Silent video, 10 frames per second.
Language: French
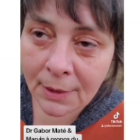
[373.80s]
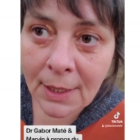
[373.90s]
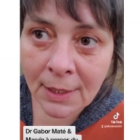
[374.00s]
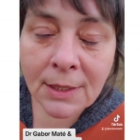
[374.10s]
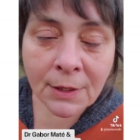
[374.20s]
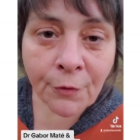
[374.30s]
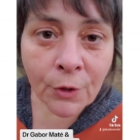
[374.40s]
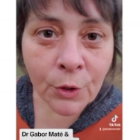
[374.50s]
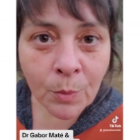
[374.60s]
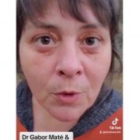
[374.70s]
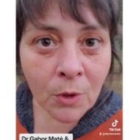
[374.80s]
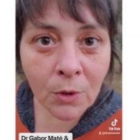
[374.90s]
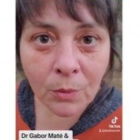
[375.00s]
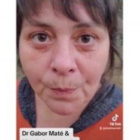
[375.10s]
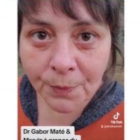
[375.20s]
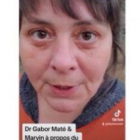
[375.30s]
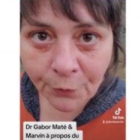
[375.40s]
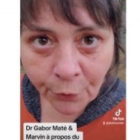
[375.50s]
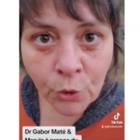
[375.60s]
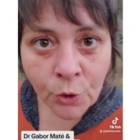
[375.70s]
Et c'est franchement, c'est
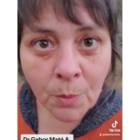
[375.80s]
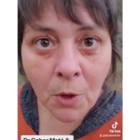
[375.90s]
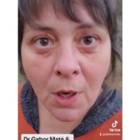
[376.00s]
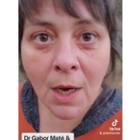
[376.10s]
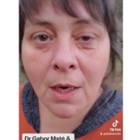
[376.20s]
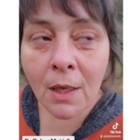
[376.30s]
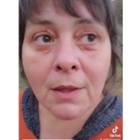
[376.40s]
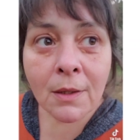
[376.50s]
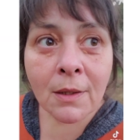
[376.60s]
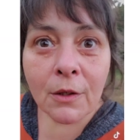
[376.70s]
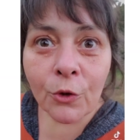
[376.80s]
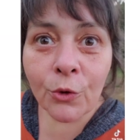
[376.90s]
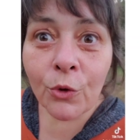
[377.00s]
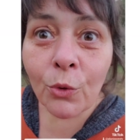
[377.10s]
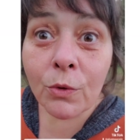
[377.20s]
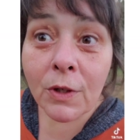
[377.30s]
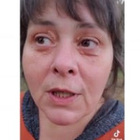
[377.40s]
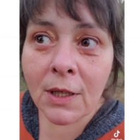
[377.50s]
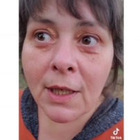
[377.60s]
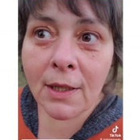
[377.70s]
franchement rare de
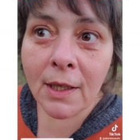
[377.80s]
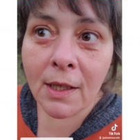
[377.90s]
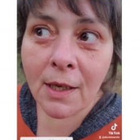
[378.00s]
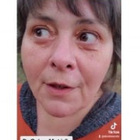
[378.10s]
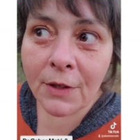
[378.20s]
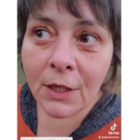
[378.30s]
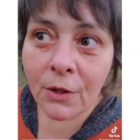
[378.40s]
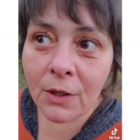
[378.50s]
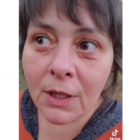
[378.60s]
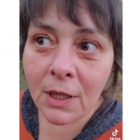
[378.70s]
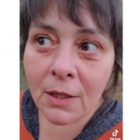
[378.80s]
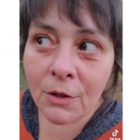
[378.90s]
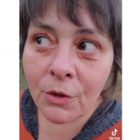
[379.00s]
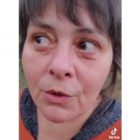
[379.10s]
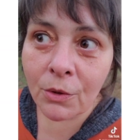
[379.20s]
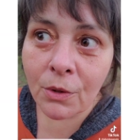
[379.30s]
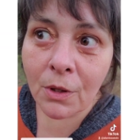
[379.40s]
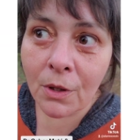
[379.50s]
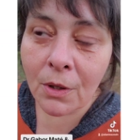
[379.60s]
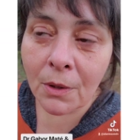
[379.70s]
trouver quelqu'un avec lequel tu,
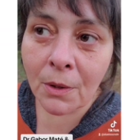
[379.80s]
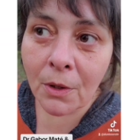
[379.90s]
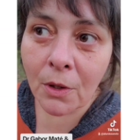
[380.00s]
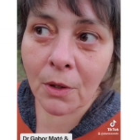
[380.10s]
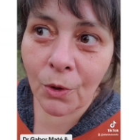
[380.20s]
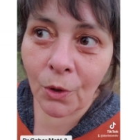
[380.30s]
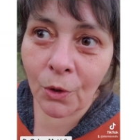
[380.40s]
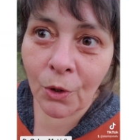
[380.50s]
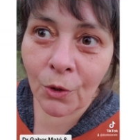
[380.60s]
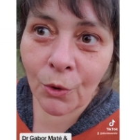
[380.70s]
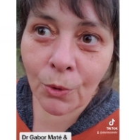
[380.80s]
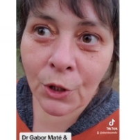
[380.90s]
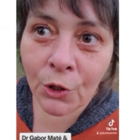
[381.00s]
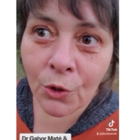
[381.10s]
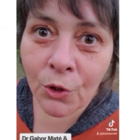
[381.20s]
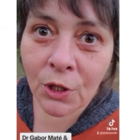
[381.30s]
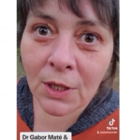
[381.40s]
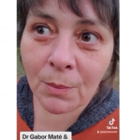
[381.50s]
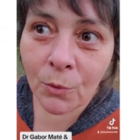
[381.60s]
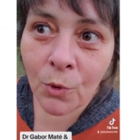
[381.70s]
euh, quand tu échanges
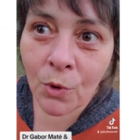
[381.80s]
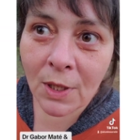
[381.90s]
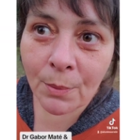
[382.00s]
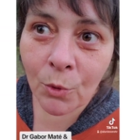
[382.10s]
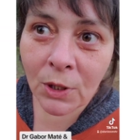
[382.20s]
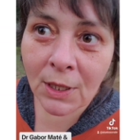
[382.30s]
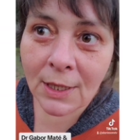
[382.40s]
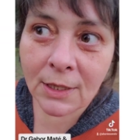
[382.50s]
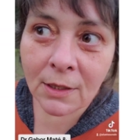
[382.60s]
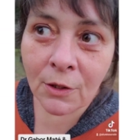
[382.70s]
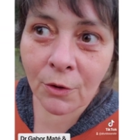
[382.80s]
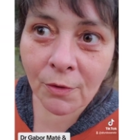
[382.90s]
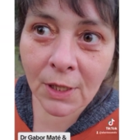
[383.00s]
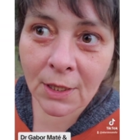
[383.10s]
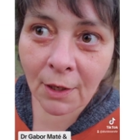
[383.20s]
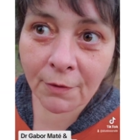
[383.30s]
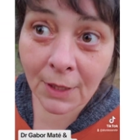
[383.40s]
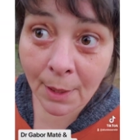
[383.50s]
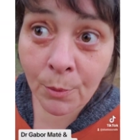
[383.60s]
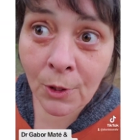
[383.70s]
des mots, les mots qu'il dit, en fait, t'as
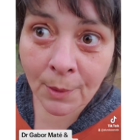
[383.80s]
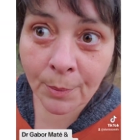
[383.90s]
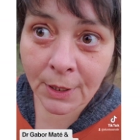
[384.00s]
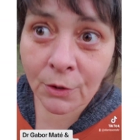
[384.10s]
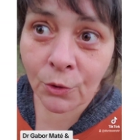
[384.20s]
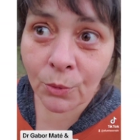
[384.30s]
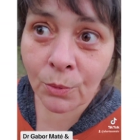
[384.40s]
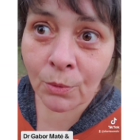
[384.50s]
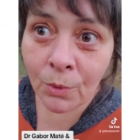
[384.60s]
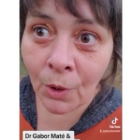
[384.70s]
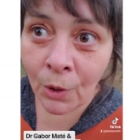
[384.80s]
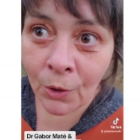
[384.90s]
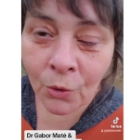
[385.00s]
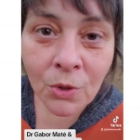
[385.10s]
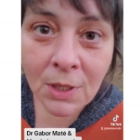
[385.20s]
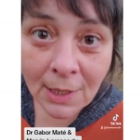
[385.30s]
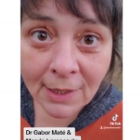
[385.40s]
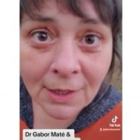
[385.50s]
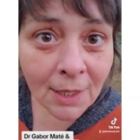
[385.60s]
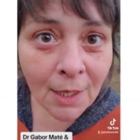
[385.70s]
vraiment l'impression que c'est les
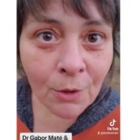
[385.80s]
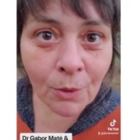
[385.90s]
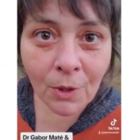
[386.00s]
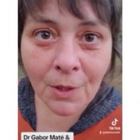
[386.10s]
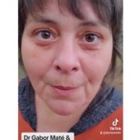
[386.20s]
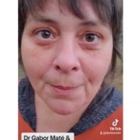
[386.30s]
tiens, quoi